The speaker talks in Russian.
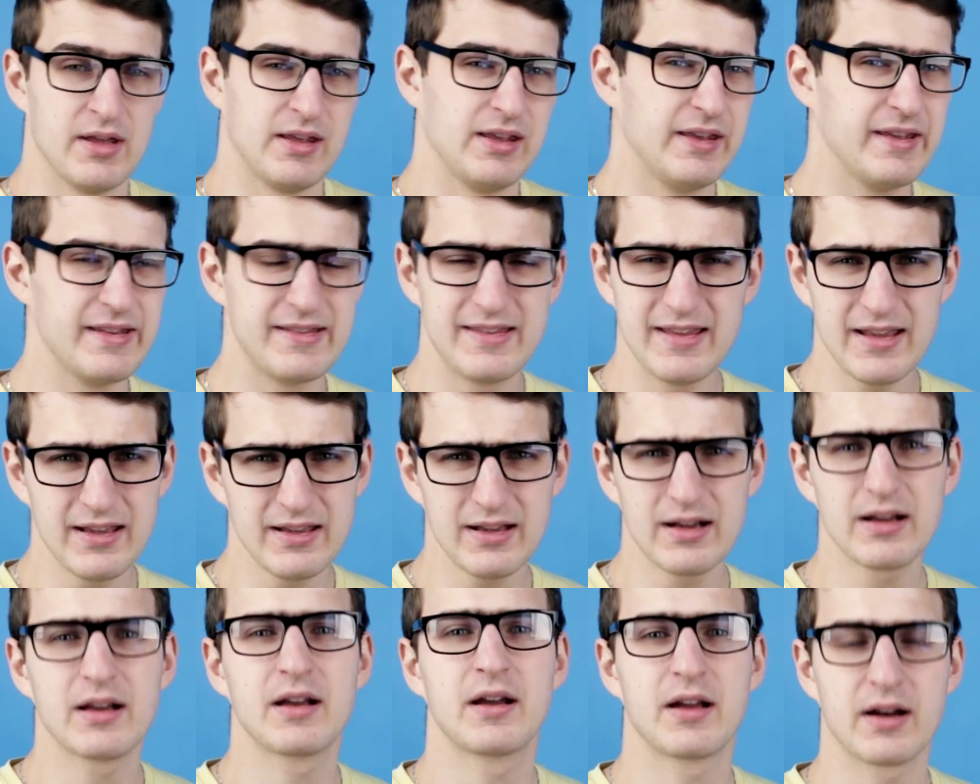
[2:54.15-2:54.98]

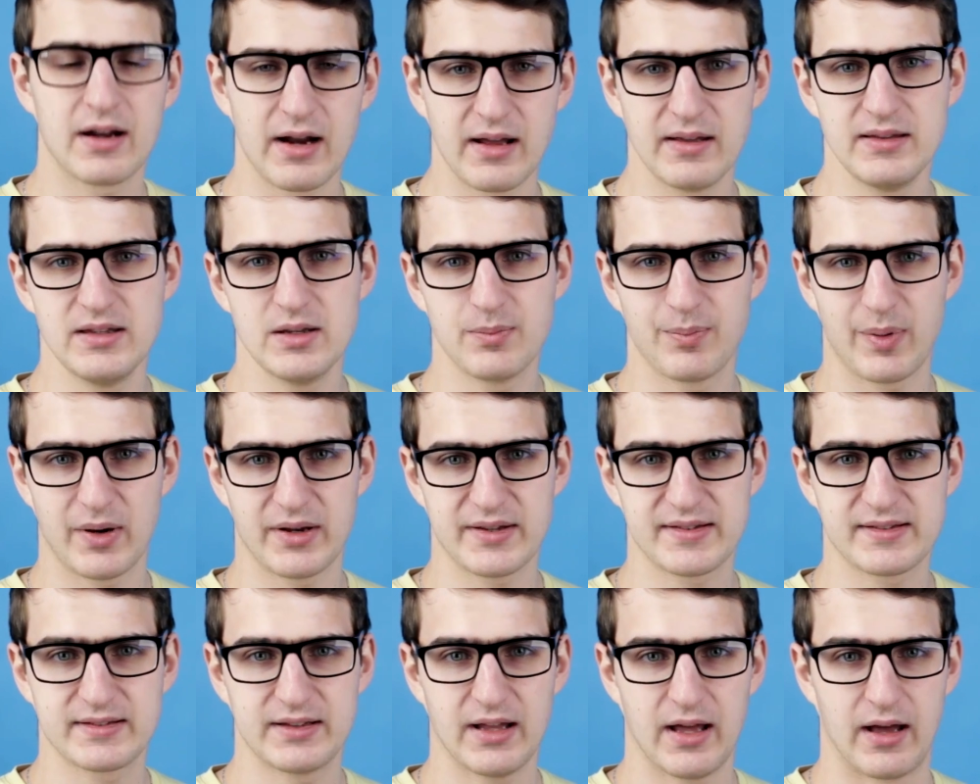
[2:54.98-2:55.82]
Идея крайне
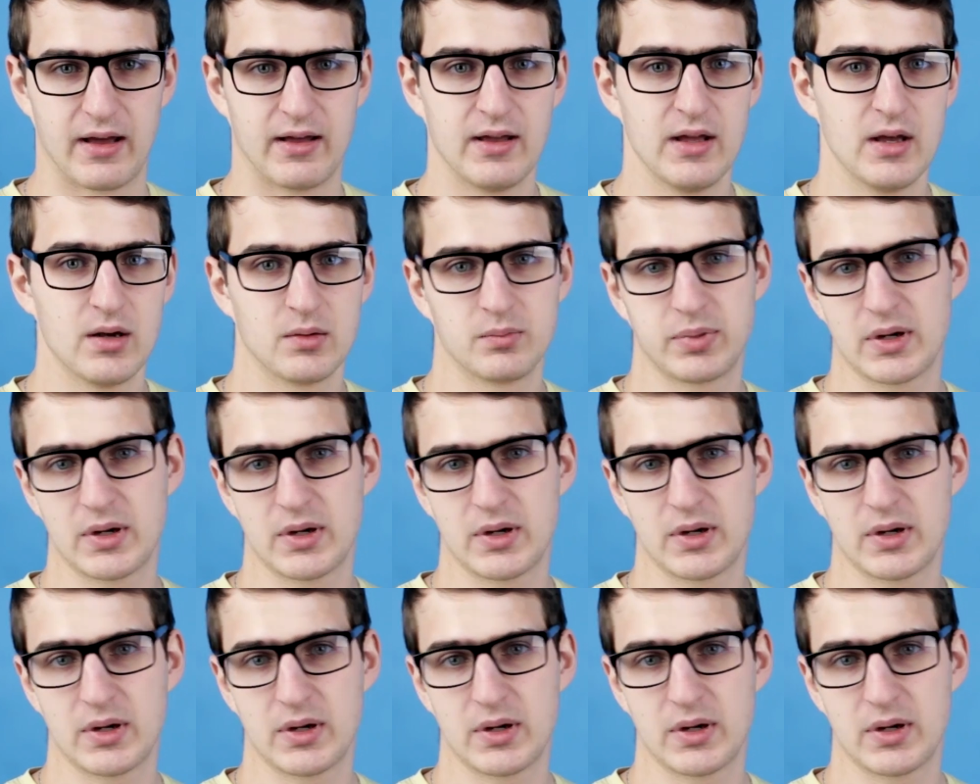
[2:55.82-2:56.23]
проста.